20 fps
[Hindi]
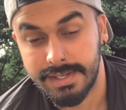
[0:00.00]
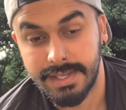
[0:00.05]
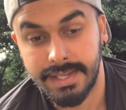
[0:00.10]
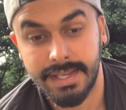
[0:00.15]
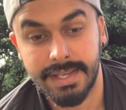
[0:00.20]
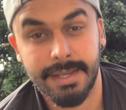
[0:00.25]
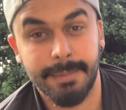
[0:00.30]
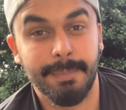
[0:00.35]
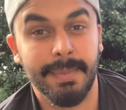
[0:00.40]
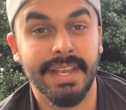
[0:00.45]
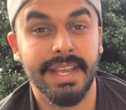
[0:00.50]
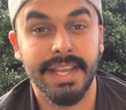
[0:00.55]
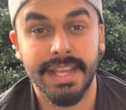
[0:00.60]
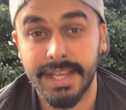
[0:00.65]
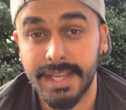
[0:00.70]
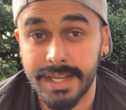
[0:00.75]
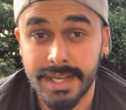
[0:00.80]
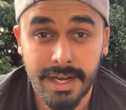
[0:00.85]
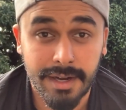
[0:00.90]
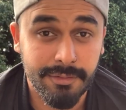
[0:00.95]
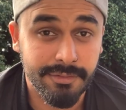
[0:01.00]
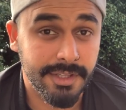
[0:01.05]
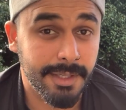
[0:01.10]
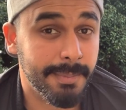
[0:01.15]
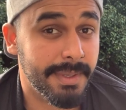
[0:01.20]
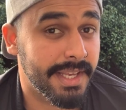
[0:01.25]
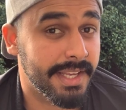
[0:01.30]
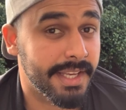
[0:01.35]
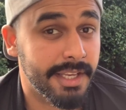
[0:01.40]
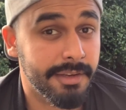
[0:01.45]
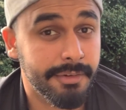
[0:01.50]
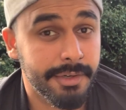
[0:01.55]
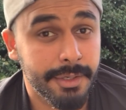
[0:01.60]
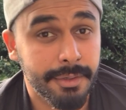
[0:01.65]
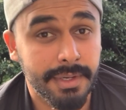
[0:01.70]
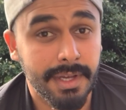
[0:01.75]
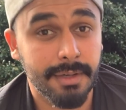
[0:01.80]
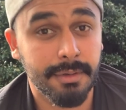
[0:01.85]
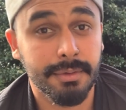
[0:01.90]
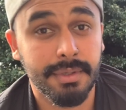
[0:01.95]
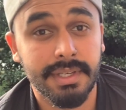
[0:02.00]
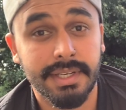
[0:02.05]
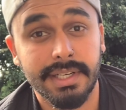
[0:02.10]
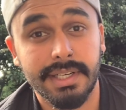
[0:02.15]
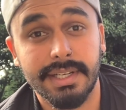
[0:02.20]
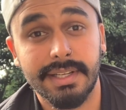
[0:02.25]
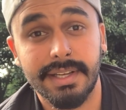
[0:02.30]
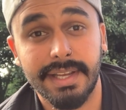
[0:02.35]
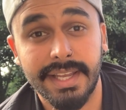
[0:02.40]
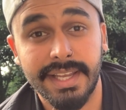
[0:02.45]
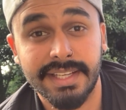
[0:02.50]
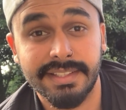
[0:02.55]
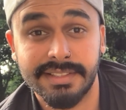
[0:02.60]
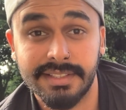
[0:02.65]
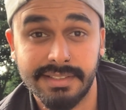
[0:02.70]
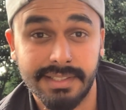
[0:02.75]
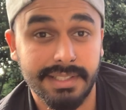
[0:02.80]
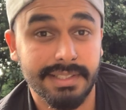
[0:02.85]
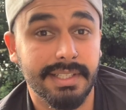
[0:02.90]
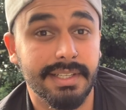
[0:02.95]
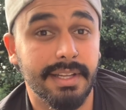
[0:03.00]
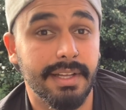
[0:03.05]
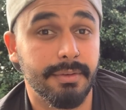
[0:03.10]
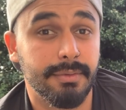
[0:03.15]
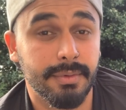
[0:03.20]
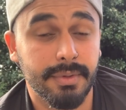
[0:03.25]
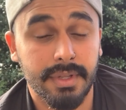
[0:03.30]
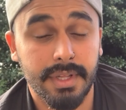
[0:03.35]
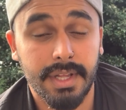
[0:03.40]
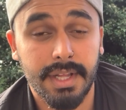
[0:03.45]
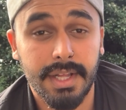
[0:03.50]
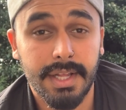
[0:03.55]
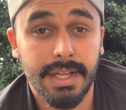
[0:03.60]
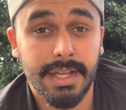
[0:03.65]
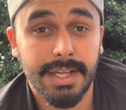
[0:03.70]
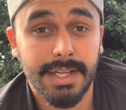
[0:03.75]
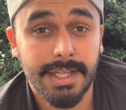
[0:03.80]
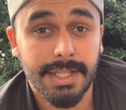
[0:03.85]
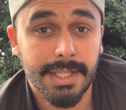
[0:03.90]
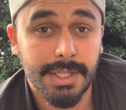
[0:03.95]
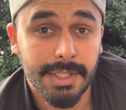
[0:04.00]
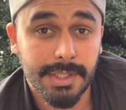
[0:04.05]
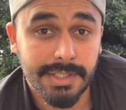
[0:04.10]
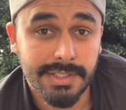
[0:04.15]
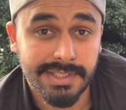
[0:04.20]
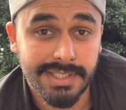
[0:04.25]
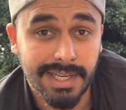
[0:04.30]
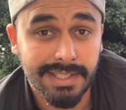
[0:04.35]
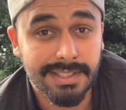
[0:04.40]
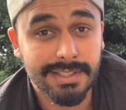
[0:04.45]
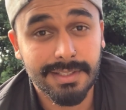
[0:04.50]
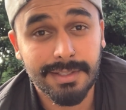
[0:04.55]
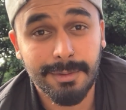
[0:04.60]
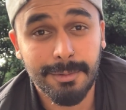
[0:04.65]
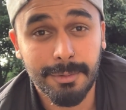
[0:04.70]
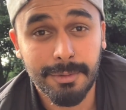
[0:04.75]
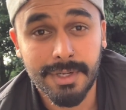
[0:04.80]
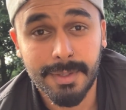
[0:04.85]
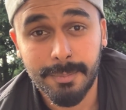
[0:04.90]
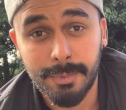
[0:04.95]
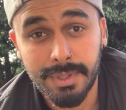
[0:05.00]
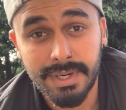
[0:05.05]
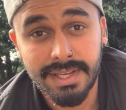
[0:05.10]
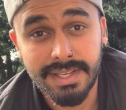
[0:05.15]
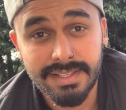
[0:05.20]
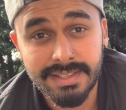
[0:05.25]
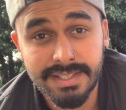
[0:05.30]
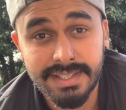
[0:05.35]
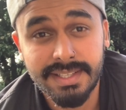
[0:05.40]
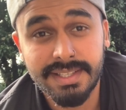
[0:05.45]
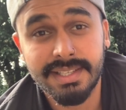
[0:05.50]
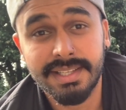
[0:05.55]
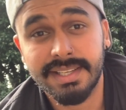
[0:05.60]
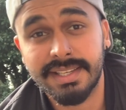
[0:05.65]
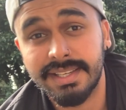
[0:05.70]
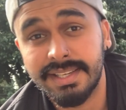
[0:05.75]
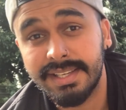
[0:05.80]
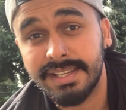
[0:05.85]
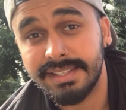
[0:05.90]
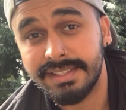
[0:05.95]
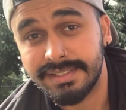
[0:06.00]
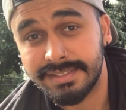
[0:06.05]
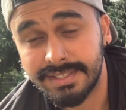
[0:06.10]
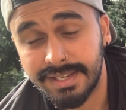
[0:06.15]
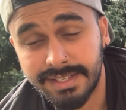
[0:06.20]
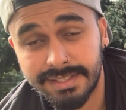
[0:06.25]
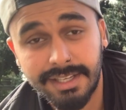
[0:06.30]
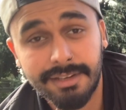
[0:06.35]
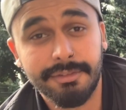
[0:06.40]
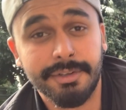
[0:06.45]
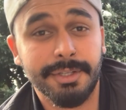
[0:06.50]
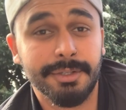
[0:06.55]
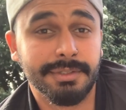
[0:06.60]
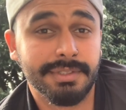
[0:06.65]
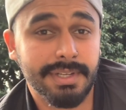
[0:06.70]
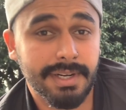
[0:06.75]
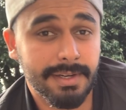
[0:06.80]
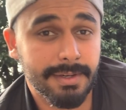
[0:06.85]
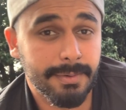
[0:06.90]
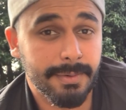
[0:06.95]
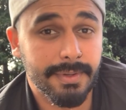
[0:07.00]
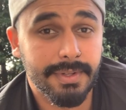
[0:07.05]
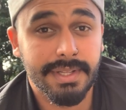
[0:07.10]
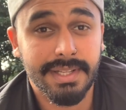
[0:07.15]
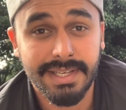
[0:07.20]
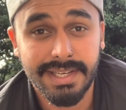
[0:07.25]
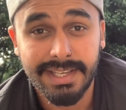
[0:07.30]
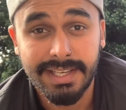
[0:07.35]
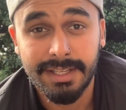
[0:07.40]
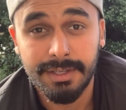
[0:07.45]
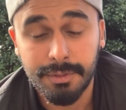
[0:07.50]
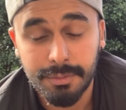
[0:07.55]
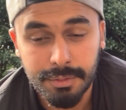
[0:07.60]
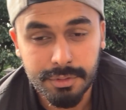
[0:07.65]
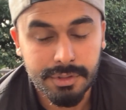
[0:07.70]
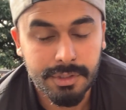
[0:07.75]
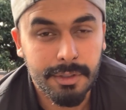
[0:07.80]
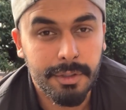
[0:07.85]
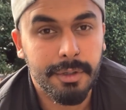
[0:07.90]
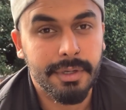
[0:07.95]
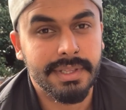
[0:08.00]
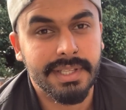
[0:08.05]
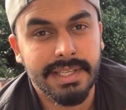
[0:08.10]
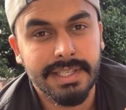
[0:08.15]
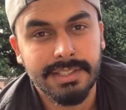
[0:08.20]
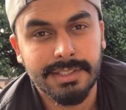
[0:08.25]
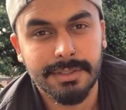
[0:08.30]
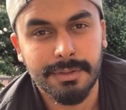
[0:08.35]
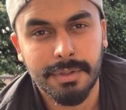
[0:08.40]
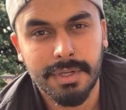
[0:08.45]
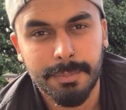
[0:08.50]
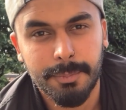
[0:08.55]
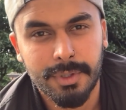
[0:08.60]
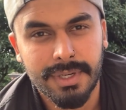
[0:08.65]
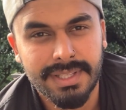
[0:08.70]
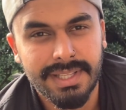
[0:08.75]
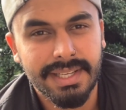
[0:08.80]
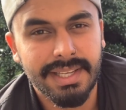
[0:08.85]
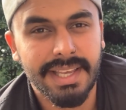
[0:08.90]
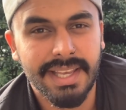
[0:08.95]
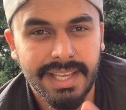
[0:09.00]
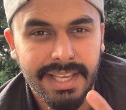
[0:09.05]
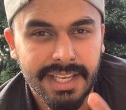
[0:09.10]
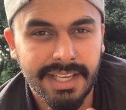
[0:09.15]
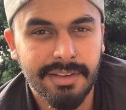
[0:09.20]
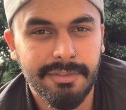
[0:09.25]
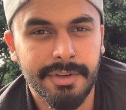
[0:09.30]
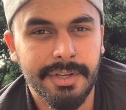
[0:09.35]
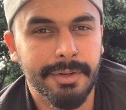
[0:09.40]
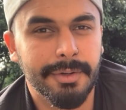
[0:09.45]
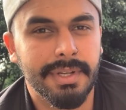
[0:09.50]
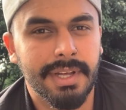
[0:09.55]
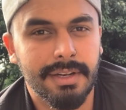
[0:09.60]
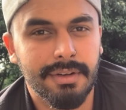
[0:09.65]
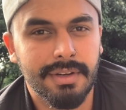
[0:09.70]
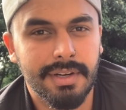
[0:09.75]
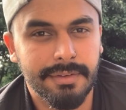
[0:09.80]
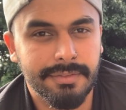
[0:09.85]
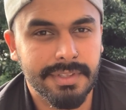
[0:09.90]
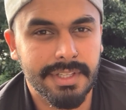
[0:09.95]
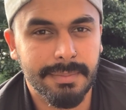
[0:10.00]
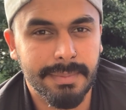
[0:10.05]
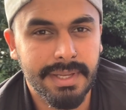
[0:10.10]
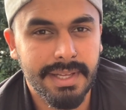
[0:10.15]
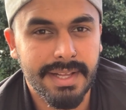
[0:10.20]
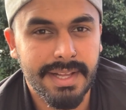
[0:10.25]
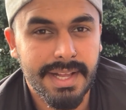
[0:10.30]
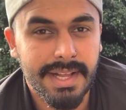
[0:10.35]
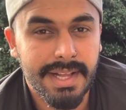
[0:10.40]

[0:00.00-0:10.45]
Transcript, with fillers: था कि मैं हफ्ते में एक ही वीडियो डालूँ या एक से ज़्यादा डालूँ ज़्यादातर लोगों ने बोला था कि ज़्यादा वीडियोस डालो लेकिन कुछ लोग थे जिन्होंने बोला था कि एक ही वीडियो डालो हफ्ते में